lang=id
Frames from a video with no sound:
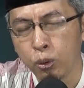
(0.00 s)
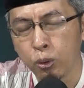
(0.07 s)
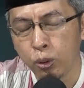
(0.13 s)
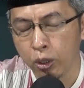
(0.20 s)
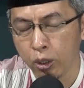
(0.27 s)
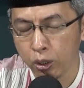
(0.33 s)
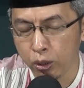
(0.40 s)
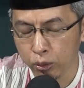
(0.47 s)

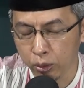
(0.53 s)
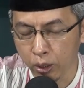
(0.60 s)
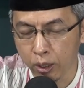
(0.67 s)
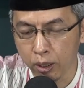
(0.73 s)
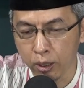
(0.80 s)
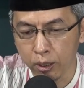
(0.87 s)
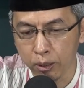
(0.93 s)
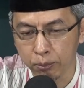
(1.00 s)
ya
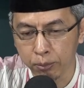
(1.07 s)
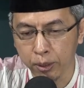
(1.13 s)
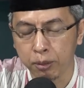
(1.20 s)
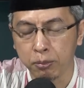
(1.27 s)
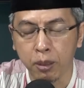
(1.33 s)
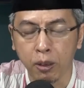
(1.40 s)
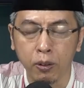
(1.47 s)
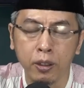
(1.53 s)
sampai
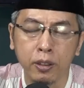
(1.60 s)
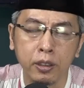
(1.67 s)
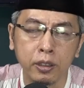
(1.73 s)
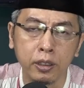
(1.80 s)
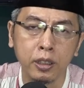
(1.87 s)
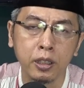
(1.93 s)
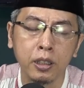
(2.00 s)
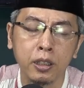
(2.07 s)
ke bawah
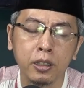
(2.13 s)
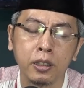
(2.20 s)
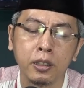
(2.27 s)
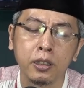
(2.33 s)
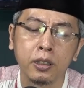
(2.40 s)
ini